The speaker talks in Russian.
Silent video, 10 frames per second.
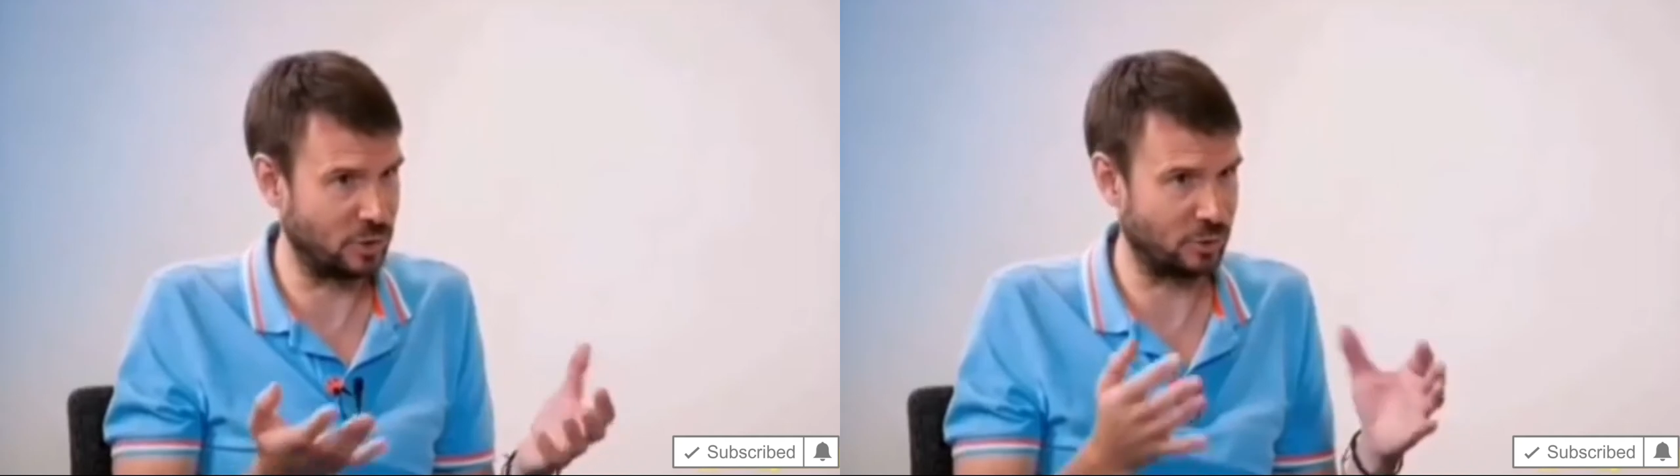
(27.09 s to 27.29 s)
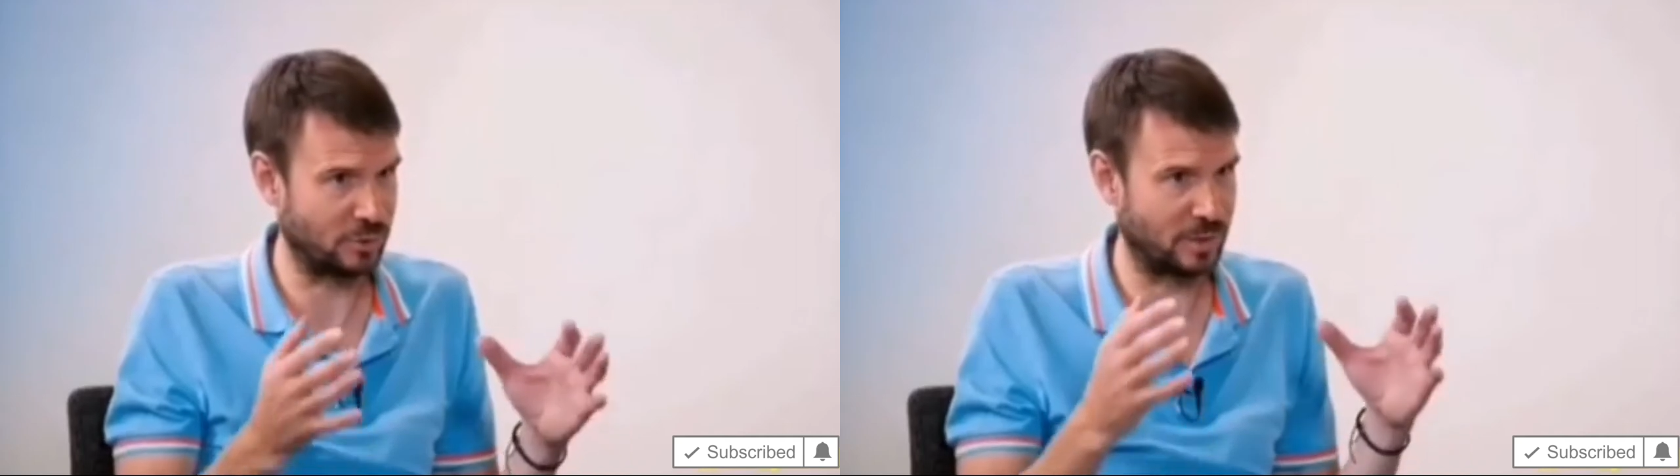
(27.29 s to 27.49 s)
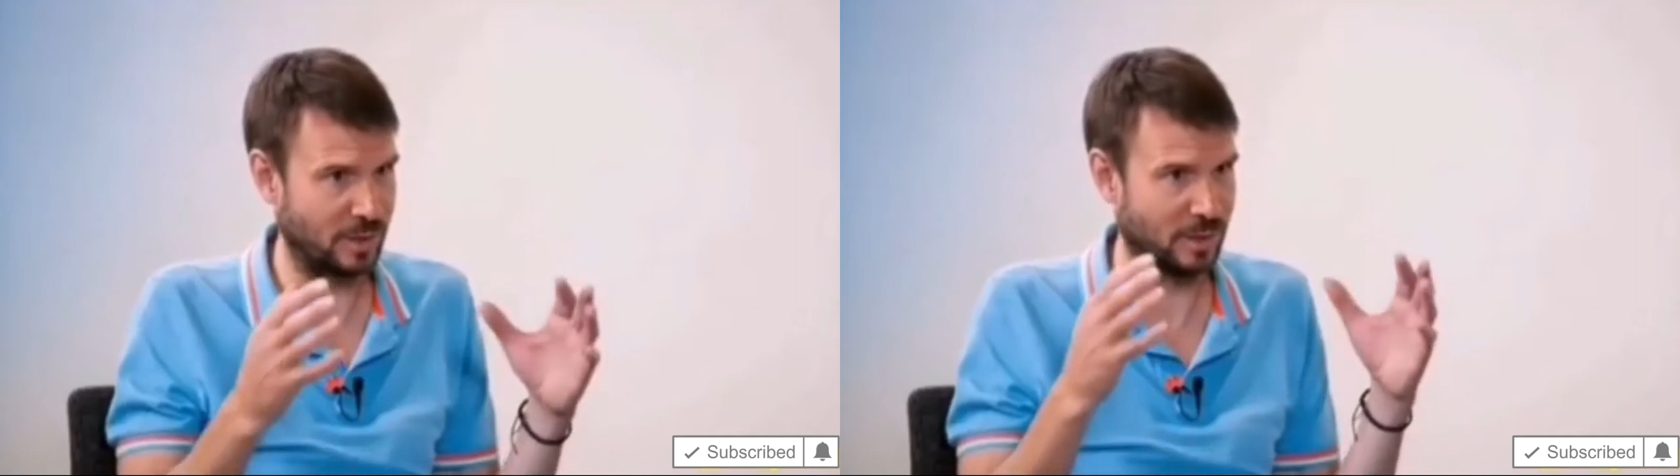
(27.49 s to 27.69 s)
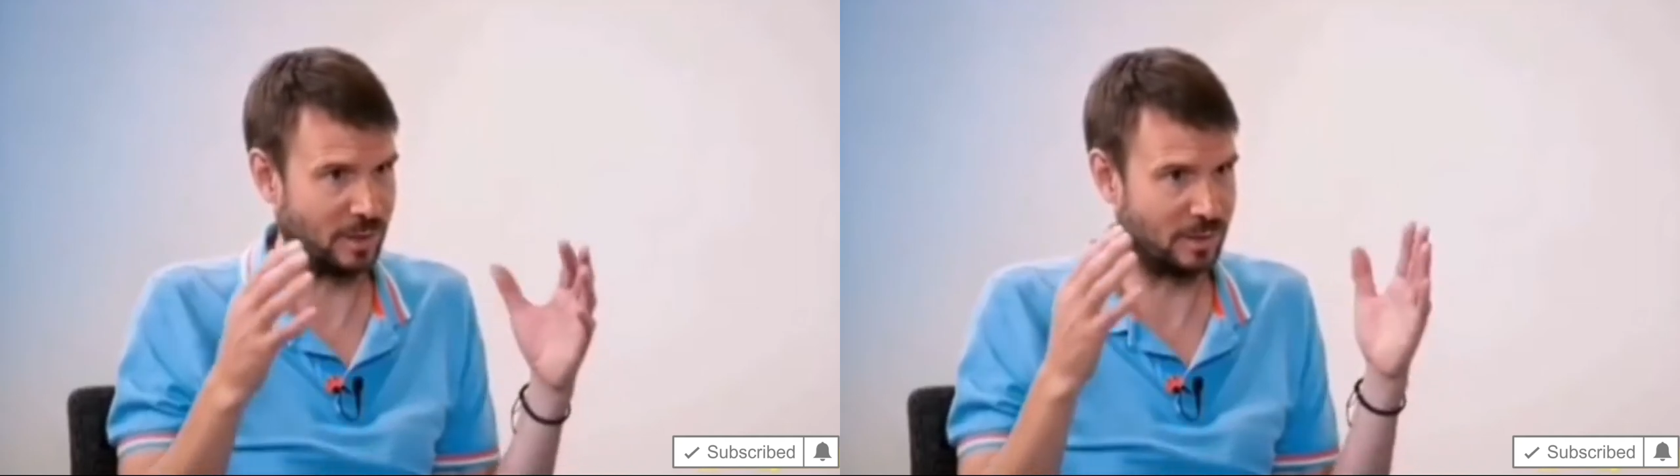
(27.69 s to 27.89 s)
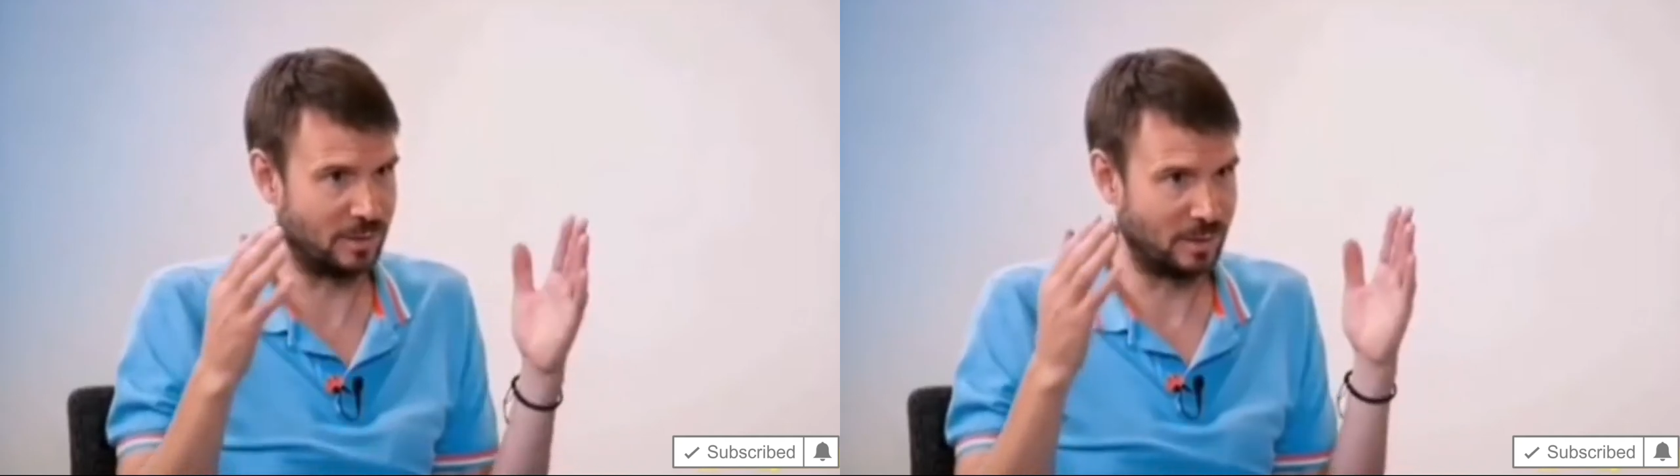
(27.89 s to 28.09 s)
речь идет
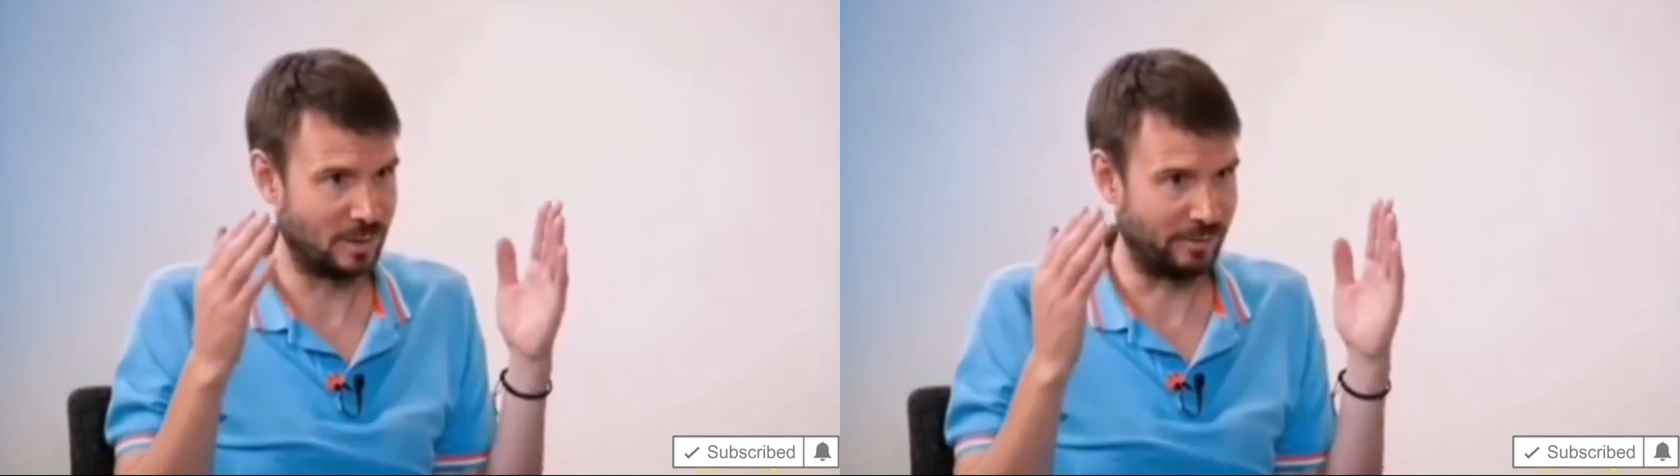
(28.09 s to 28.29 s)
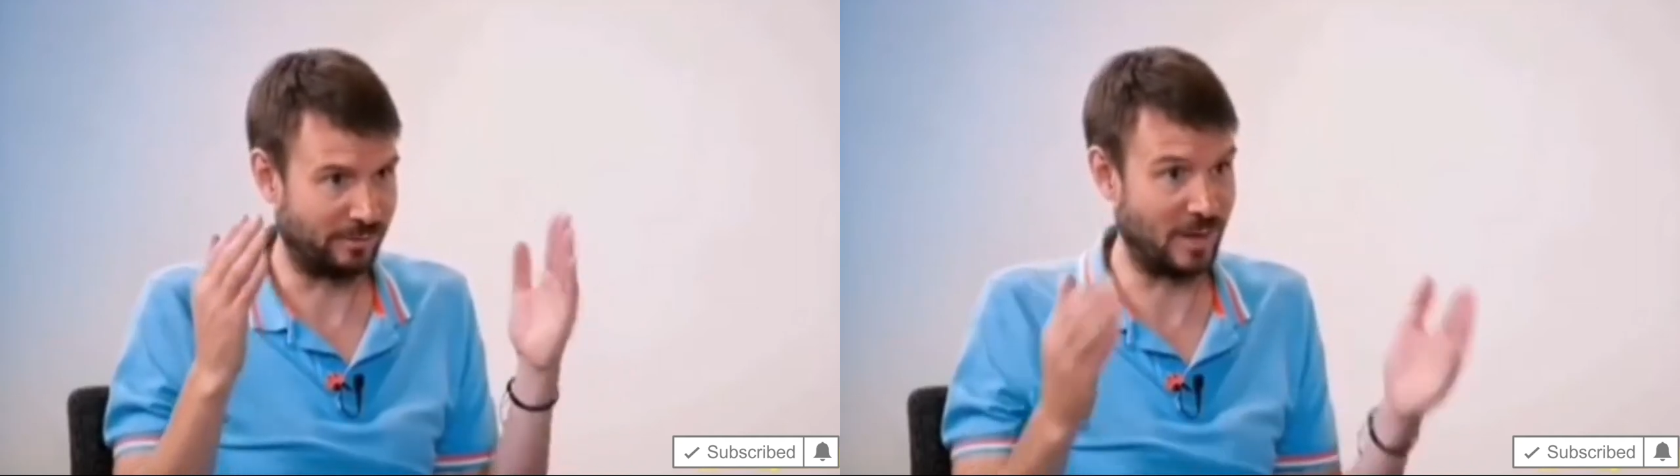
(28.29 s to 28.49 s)
о